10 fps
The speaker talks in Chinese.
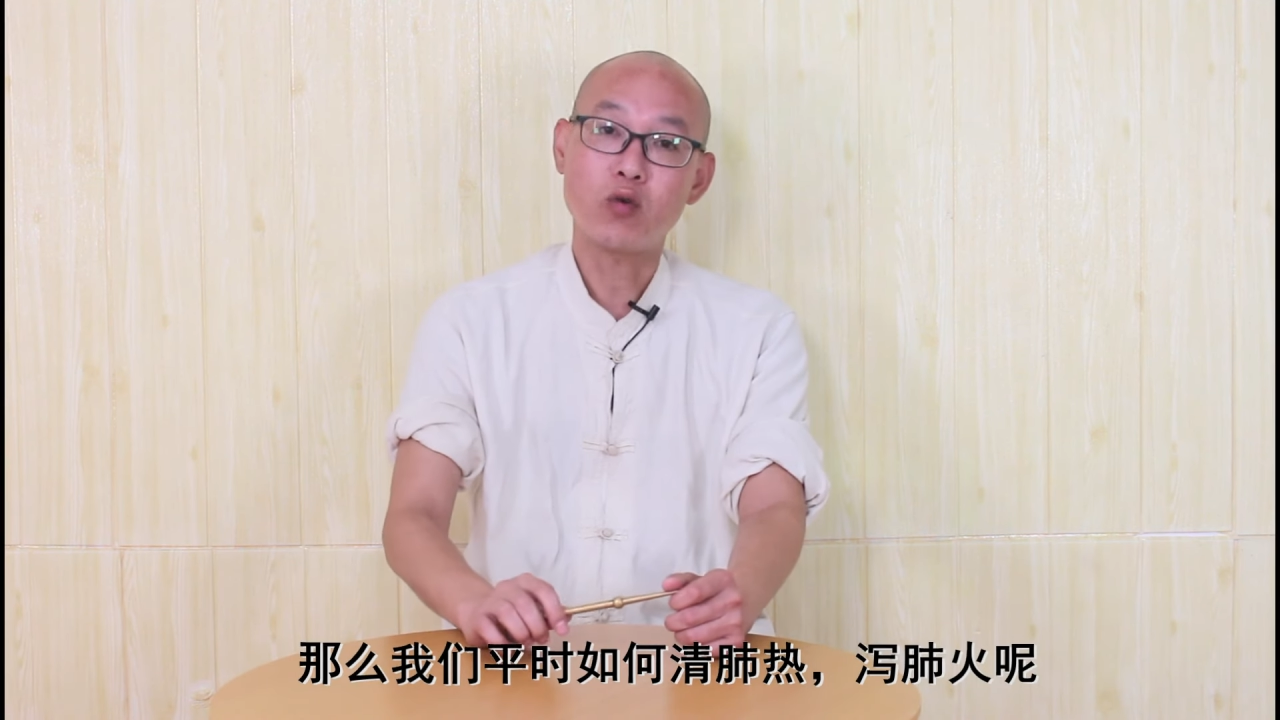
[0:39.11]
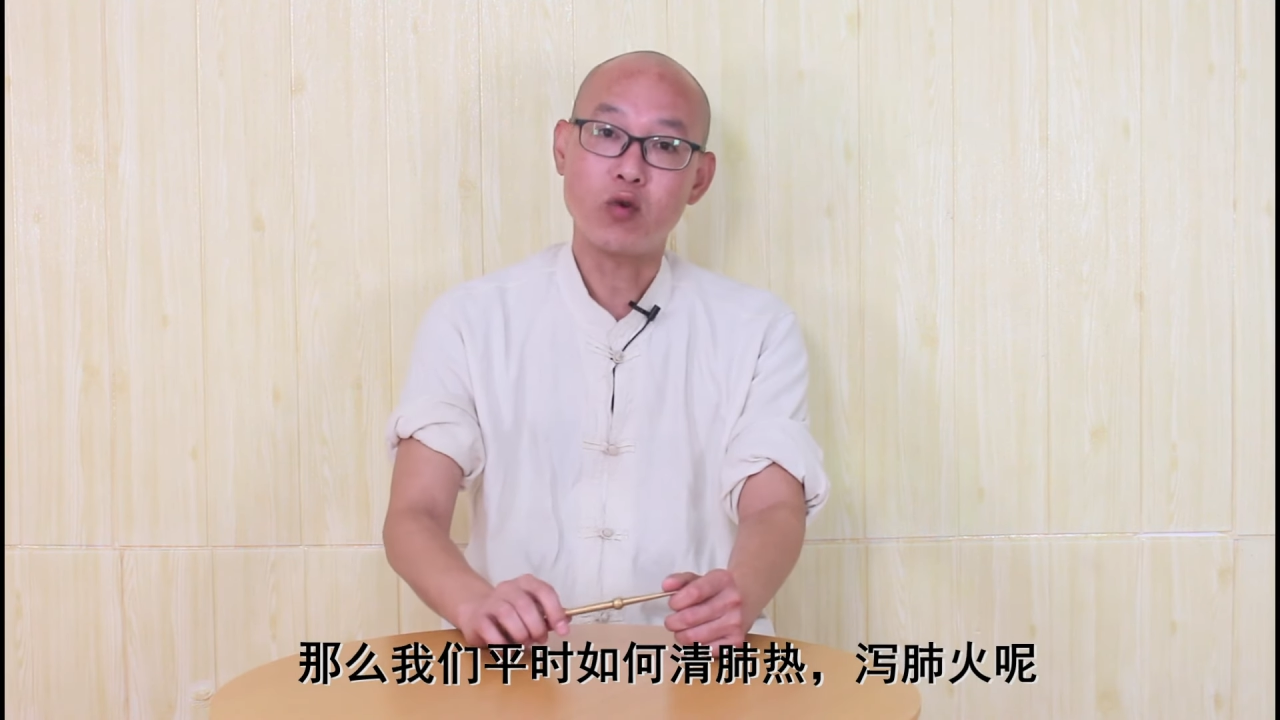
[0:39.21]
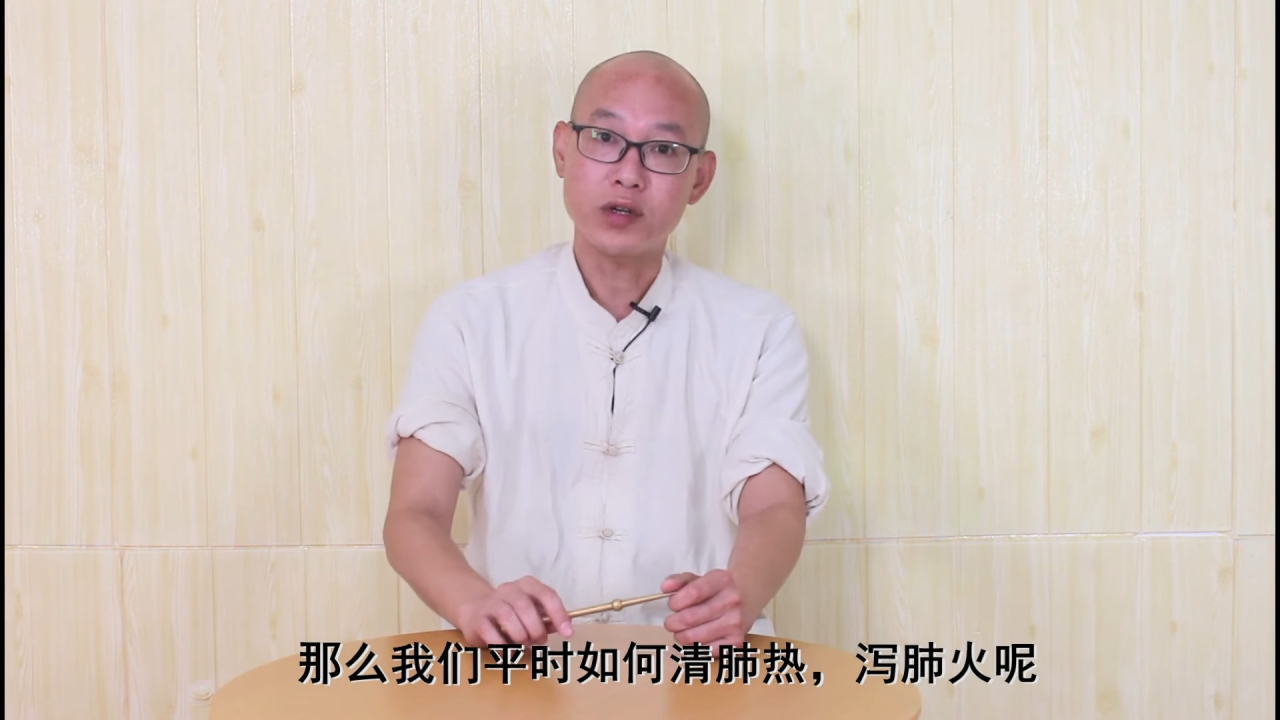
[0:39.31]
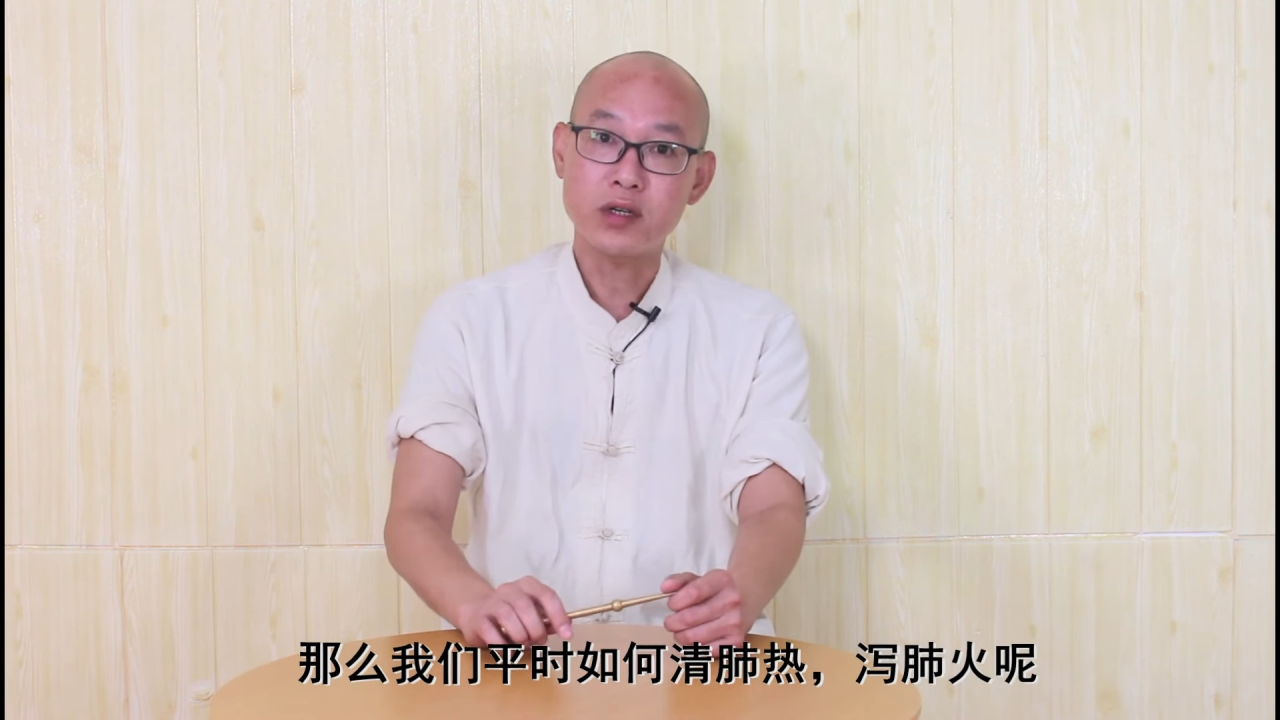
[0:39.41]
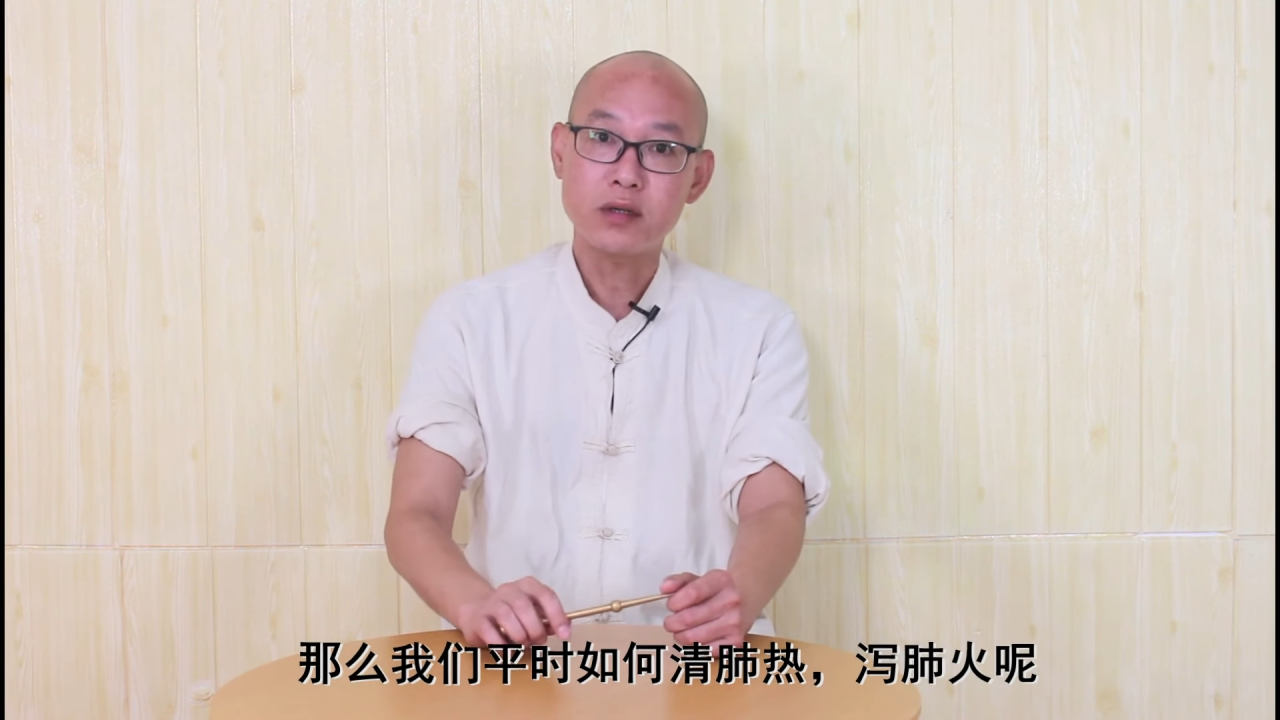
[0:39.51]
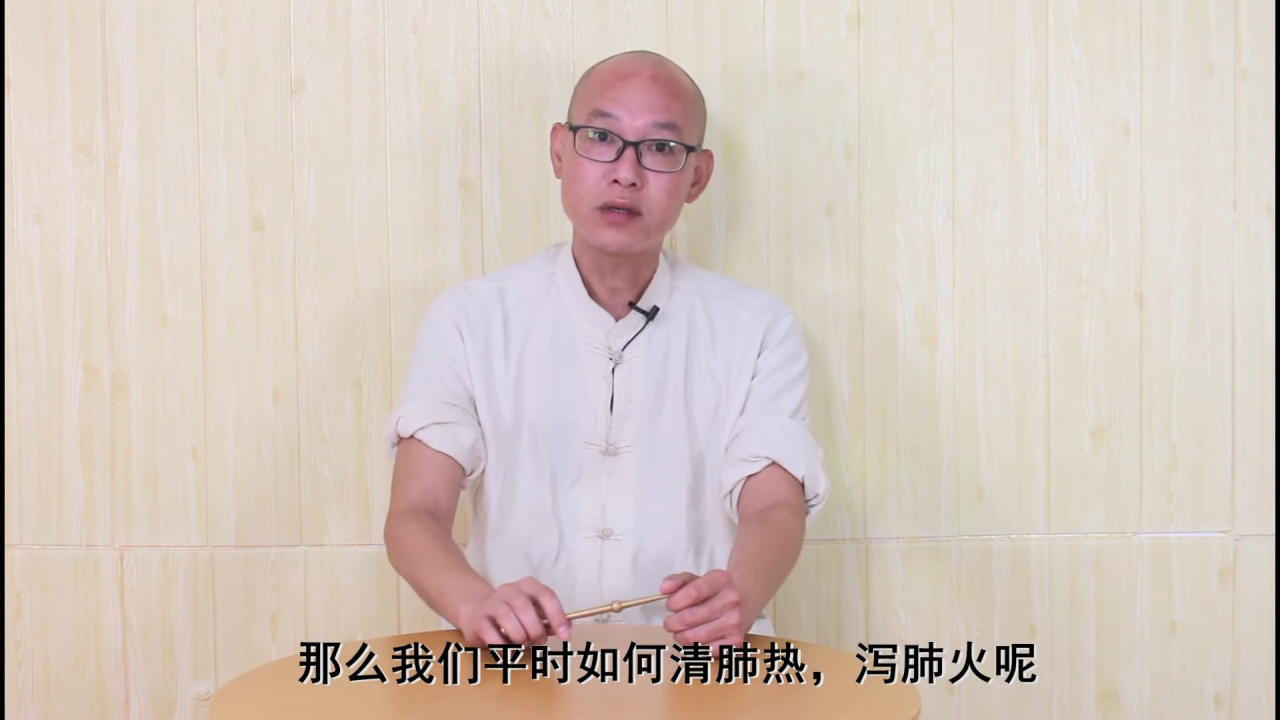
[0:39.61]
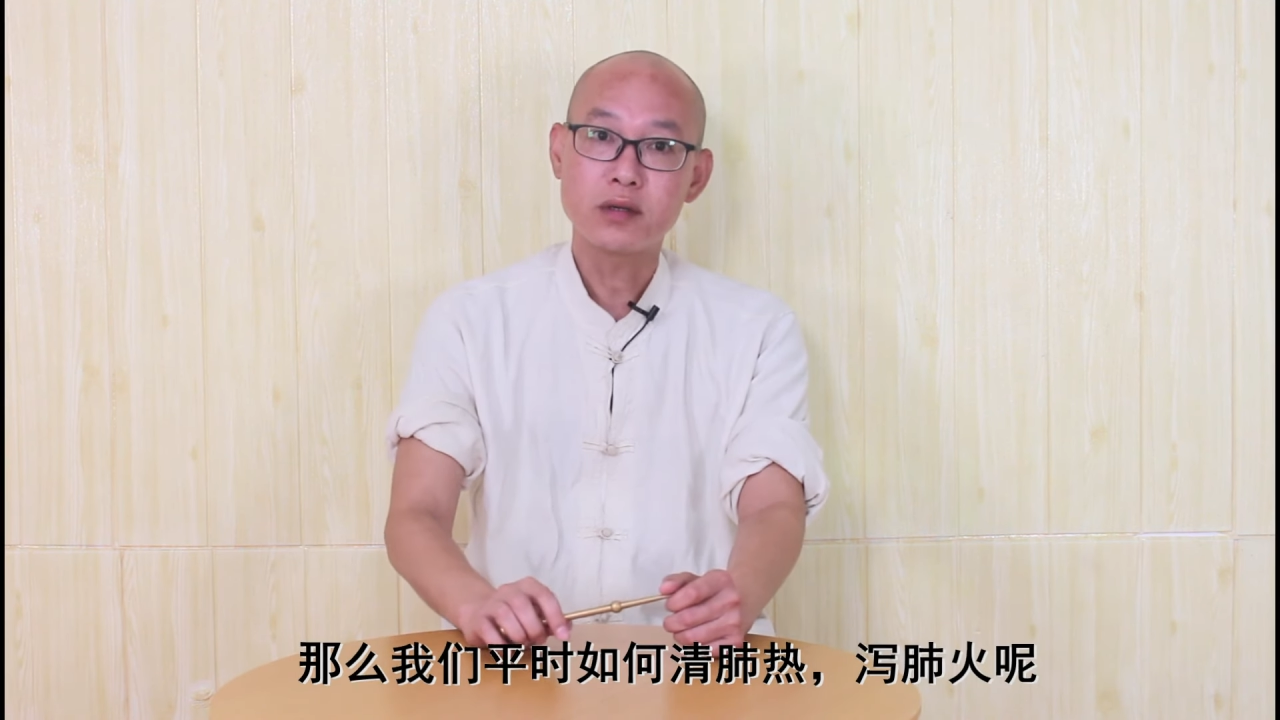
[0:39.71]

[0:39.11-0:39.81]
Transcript: 火呢？